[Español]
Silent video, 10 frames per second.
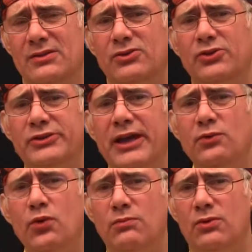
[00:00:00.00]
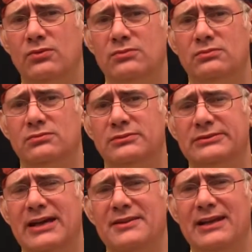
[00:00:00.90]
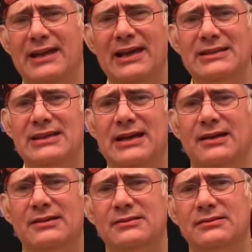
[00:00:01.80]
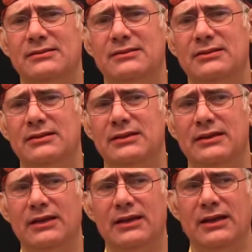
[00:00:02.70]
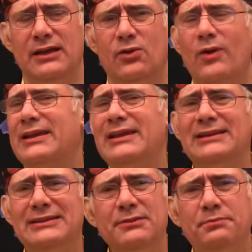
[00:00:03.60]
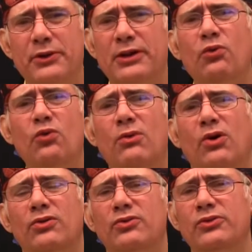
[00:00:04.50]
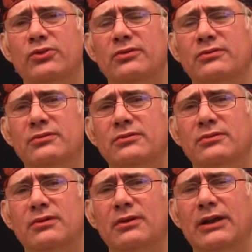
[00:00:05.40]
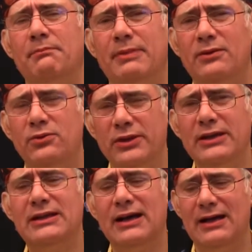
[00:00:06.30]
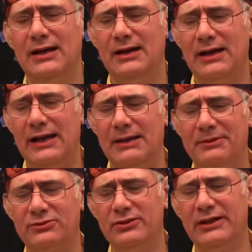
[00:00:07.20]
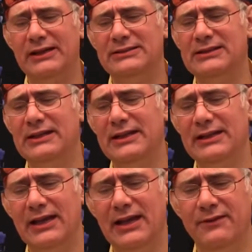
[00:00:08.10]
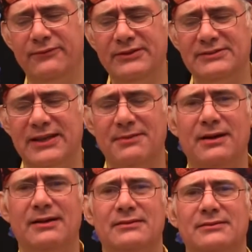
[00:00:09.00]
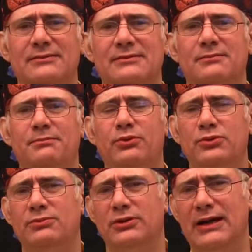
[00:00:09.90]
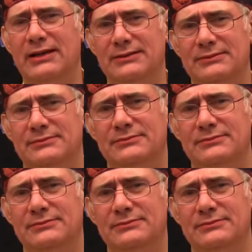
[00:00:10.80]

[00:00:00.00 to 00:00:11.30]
donde hay humo, sea de leña, eh, cualquier tipo de humo le perjudica a las personas que tienen enfisema pulmonar.